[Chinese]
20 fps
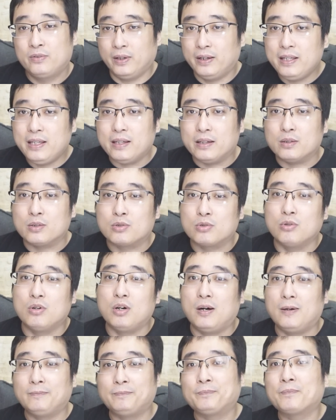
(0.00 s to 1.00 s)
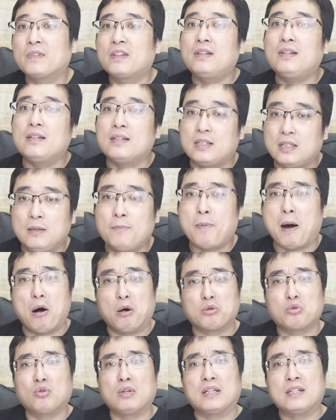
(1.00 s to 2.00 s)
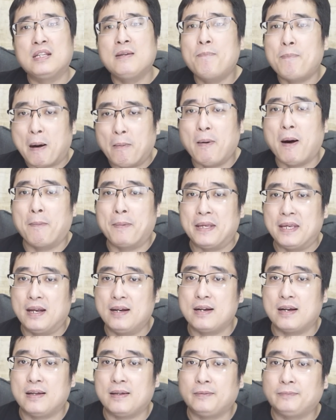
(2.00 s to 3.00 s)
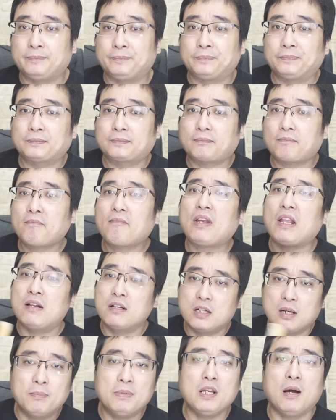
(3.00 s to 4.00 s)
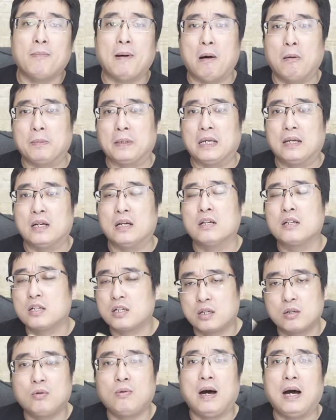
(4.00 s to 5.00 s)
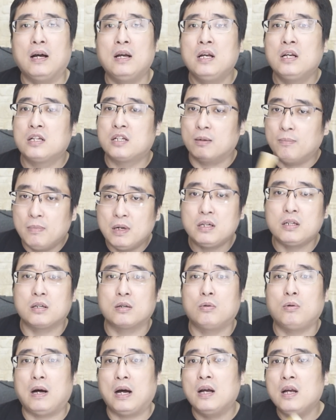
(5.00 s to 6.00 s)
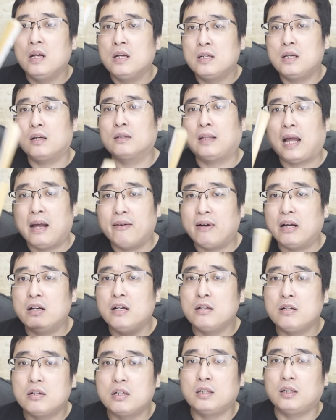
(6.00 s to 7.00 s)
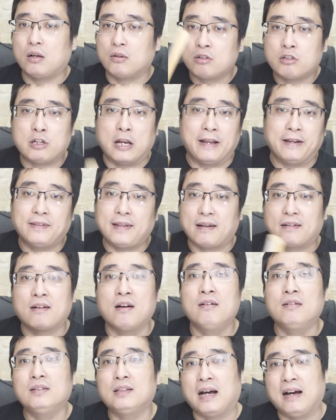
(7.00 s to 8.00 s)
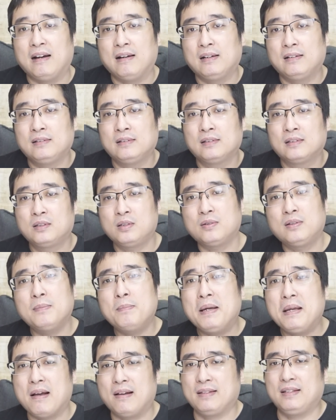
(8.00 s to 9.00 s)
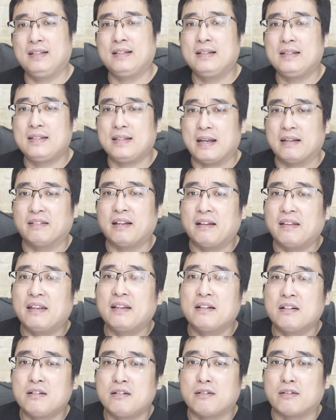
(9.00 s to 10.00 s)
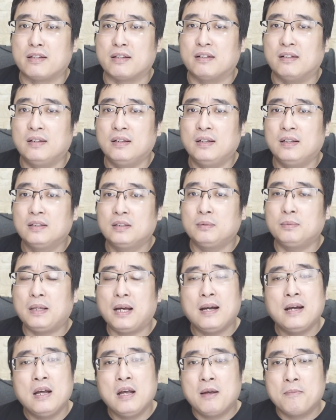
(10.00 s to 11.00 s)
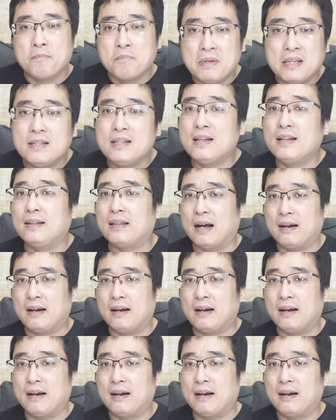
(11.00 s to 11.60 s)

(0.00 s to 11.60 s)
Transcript: 所以说自己保住了，你保保别人？什么叫保别人？实话，什么实话？让台湾人知道谁在坑他。就这么样一个简单的一个事情，对不对？民进